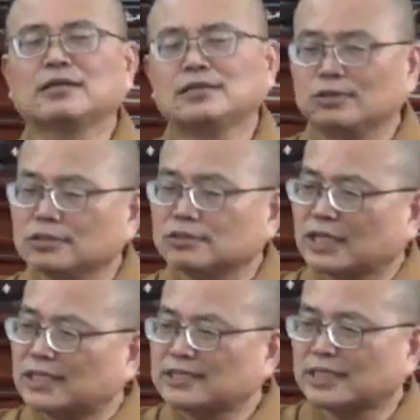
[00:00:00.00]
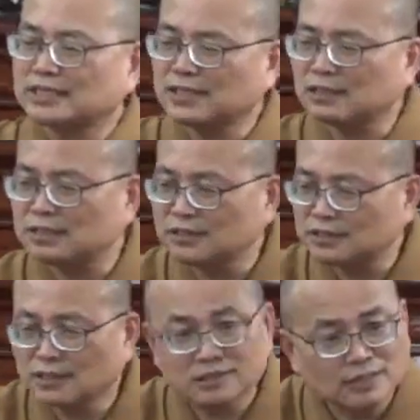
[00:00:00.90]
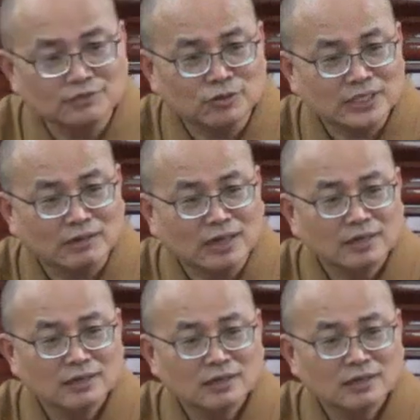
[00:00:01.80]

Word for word: 所以他才讲气里气气的人间佛教啊。